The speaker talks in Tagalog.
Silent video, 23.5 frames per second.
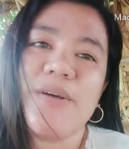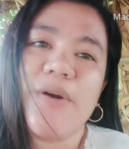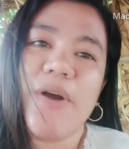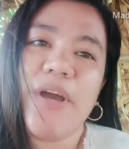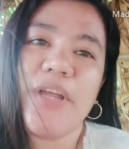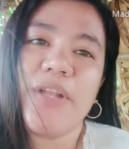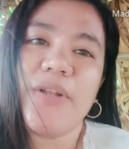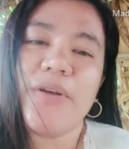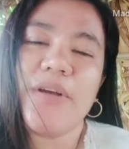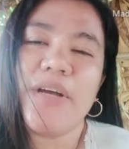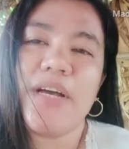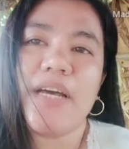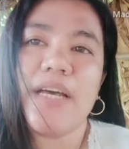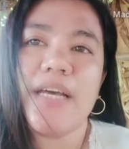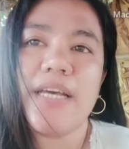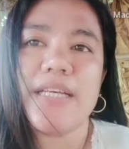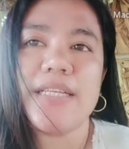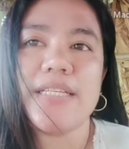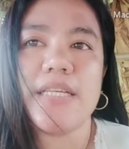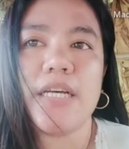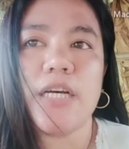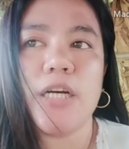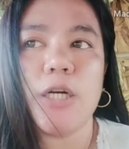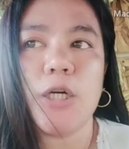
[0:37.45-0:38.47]
So, ayun nga
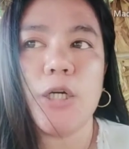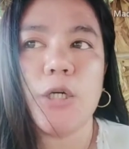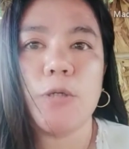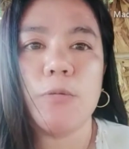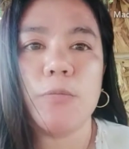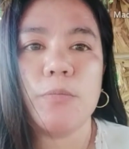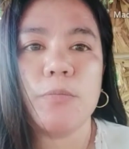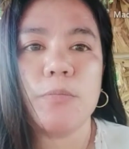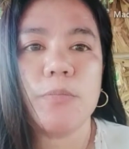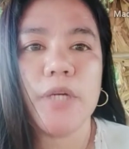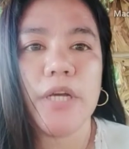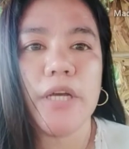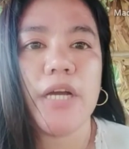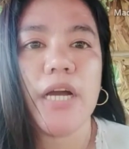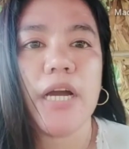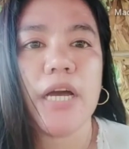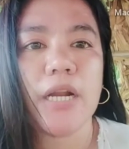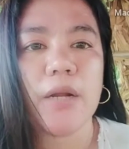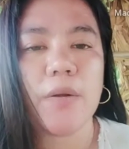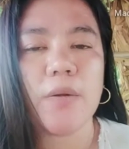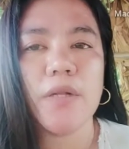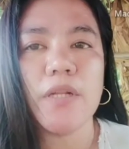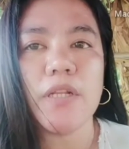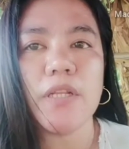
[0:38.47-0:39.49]
guys, um, ngayong
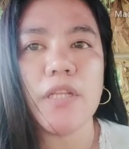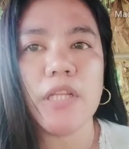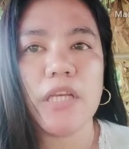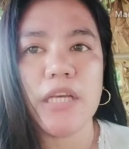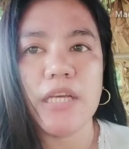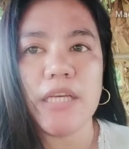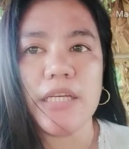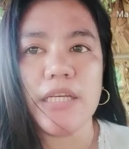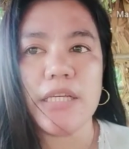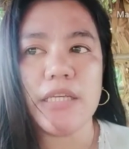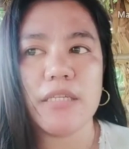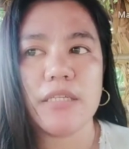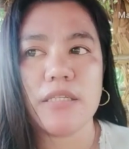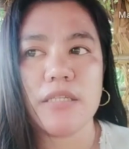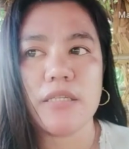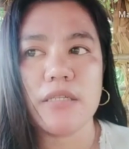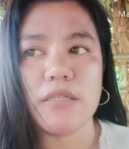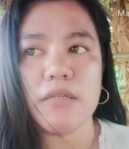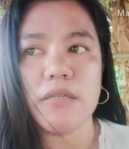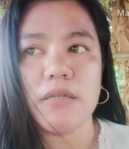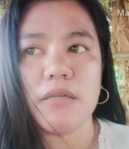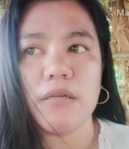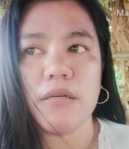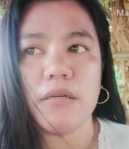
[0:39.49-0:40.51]
araw natin
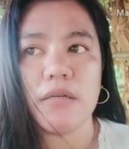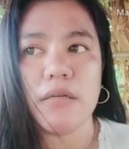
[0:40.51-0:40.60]
is,